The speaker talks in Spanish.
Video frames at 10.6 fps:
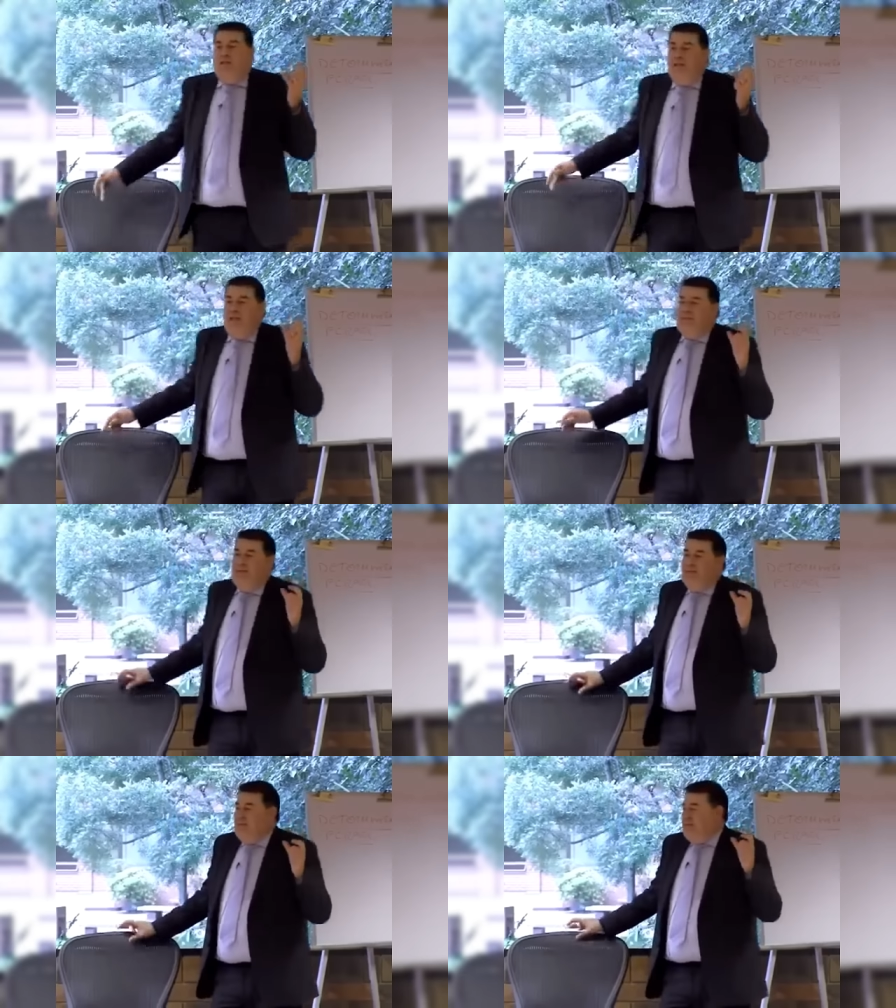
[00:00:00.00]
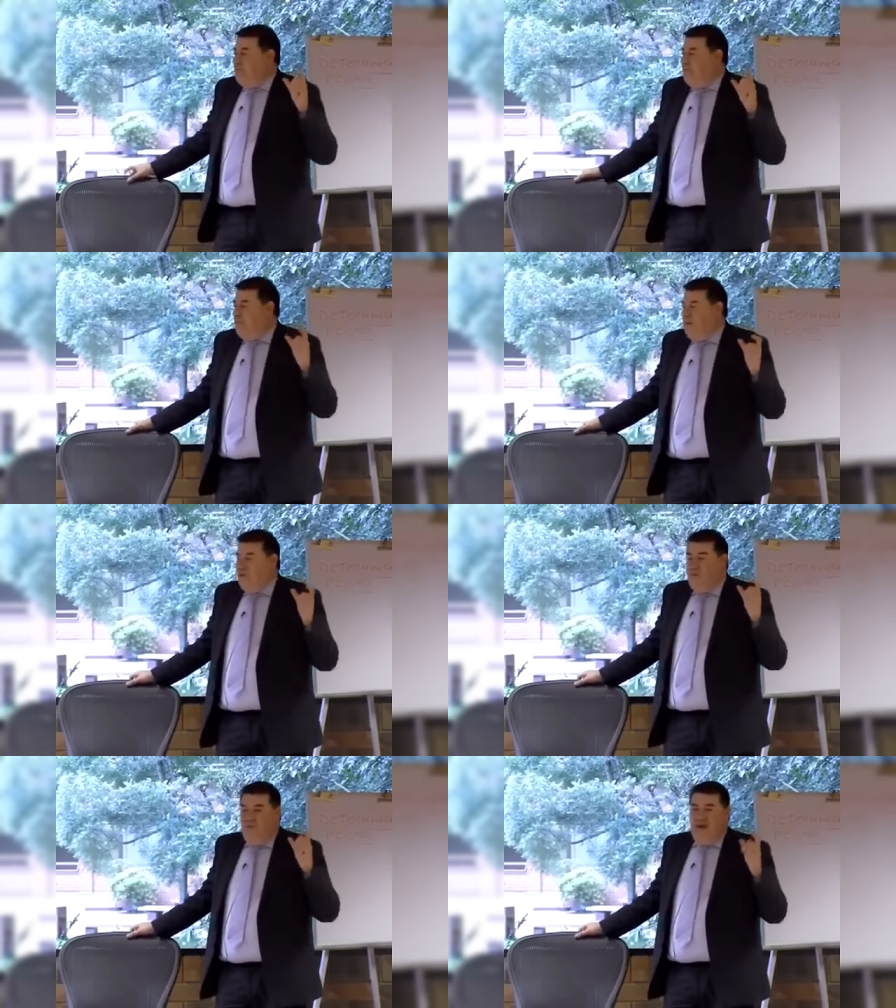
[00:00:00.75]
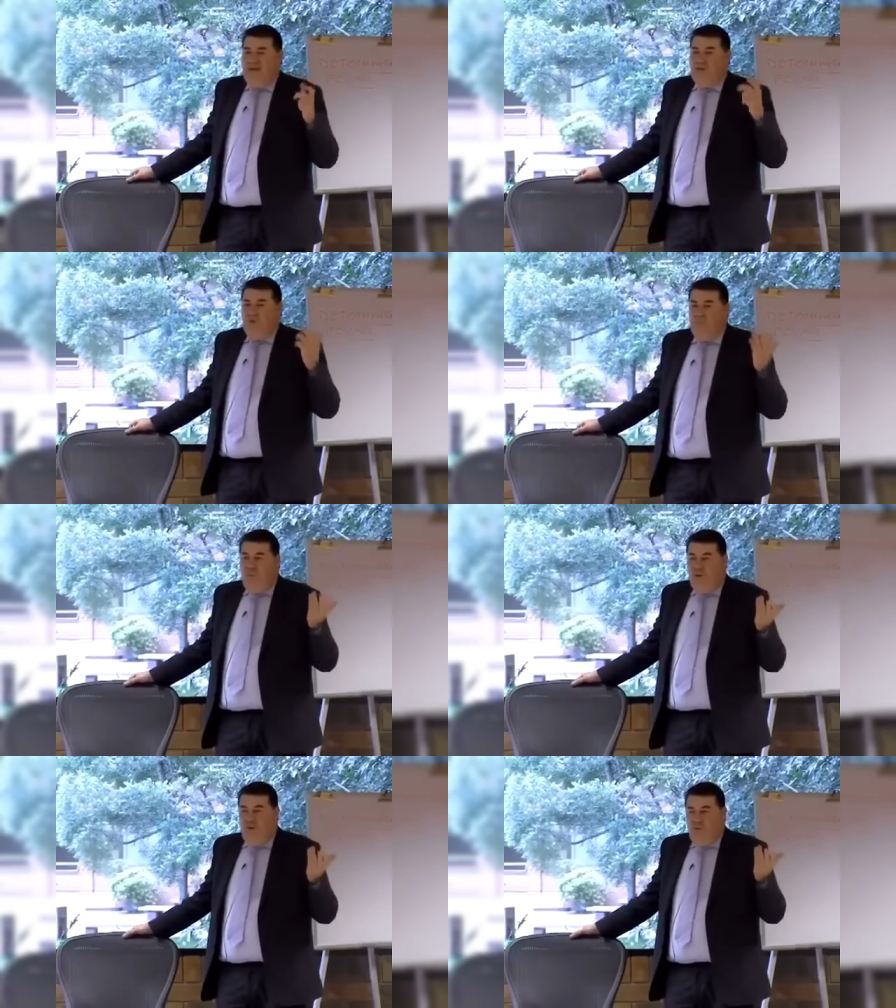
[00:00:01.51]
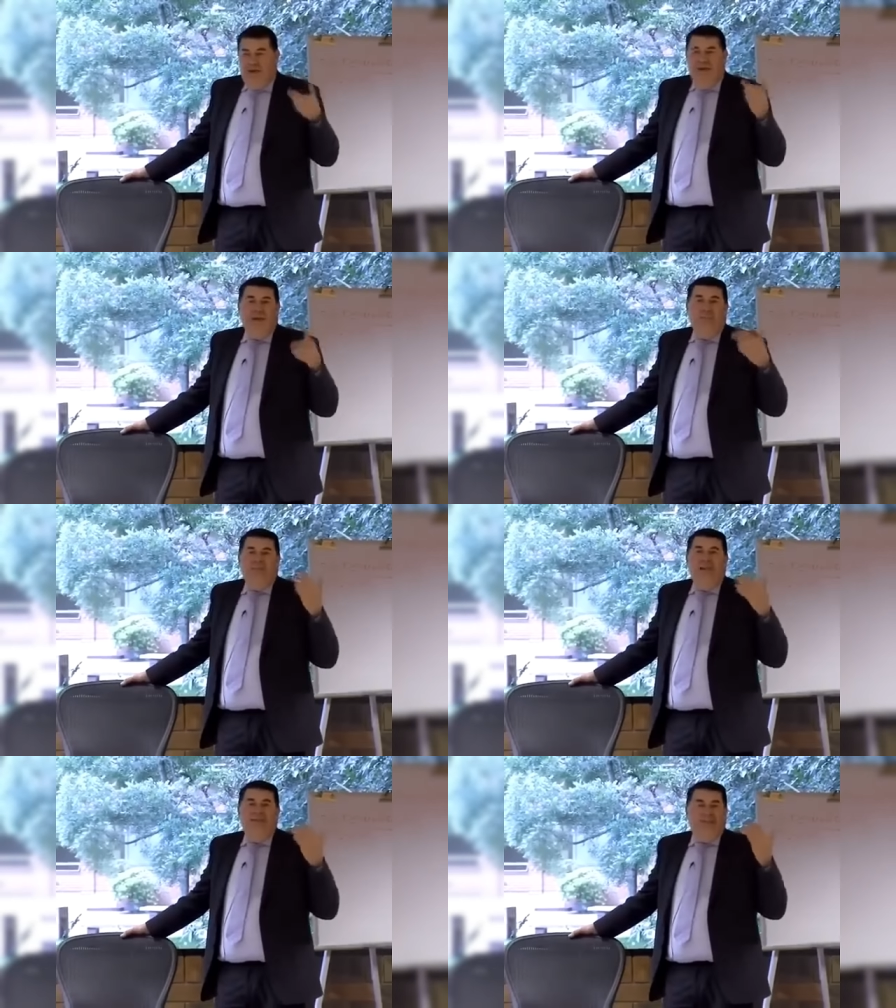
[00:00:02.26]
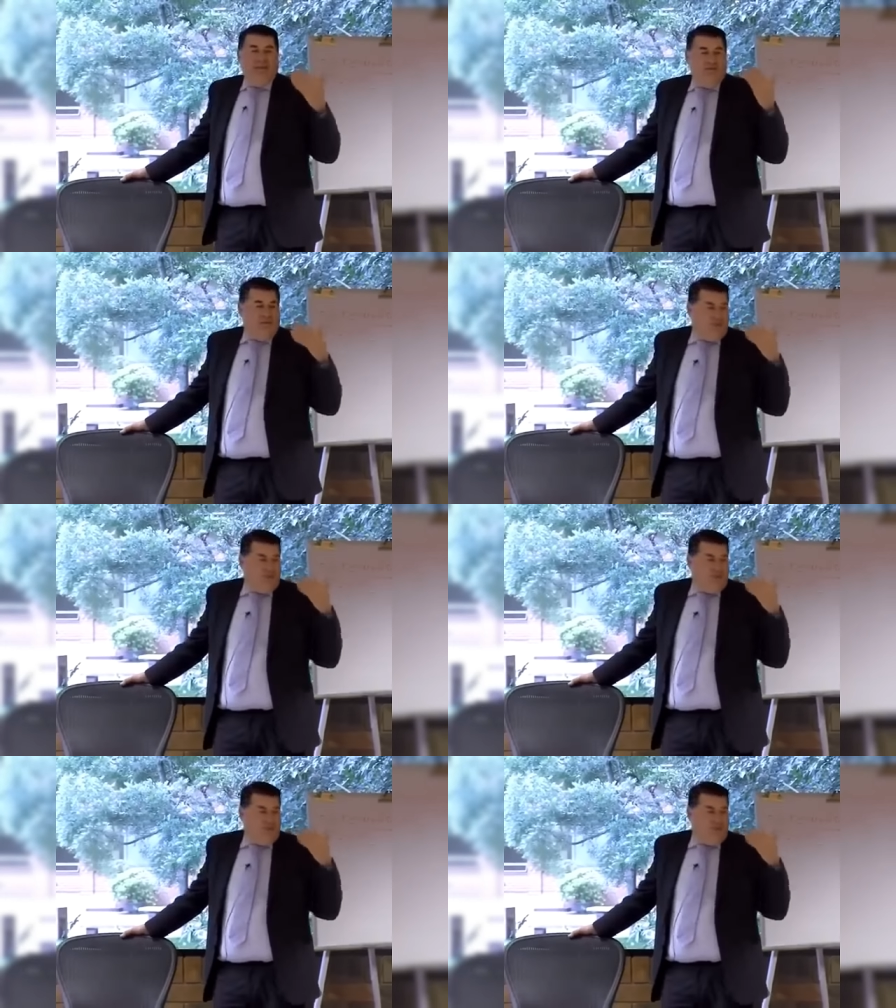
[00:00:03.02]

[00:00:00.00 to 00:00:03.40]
de las leyes del movimiento de Marx se cumplió. Ni el capital está cada vez más